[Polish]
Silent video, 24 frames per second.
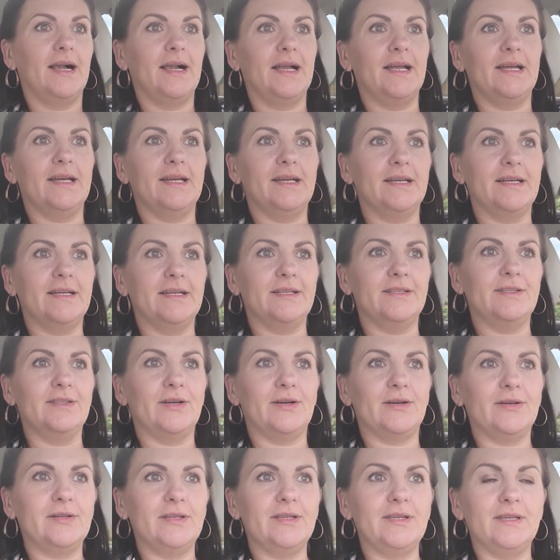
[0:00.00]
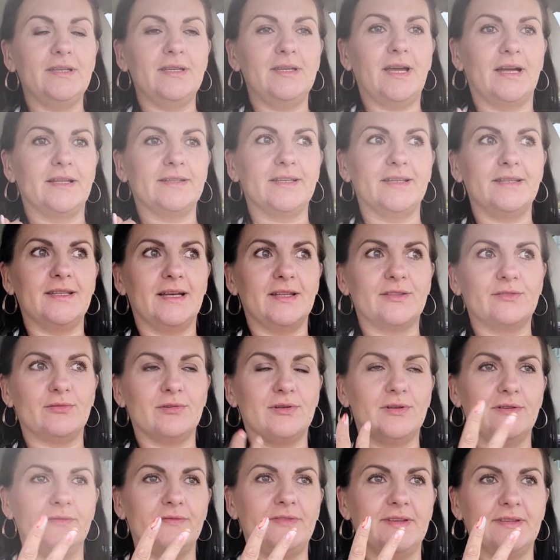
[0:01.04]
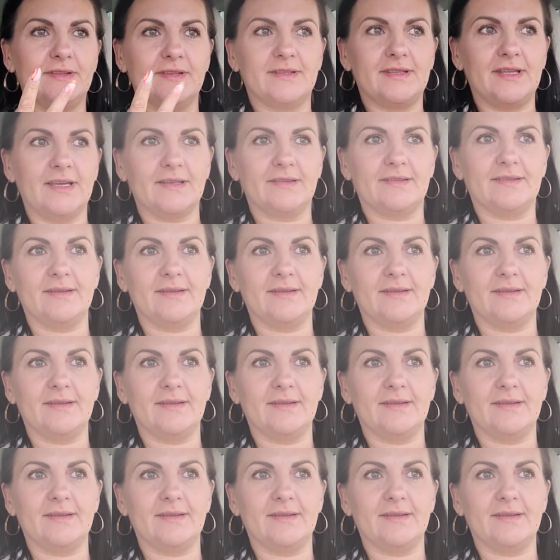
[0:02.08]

E, no i jadę na drugą wizytę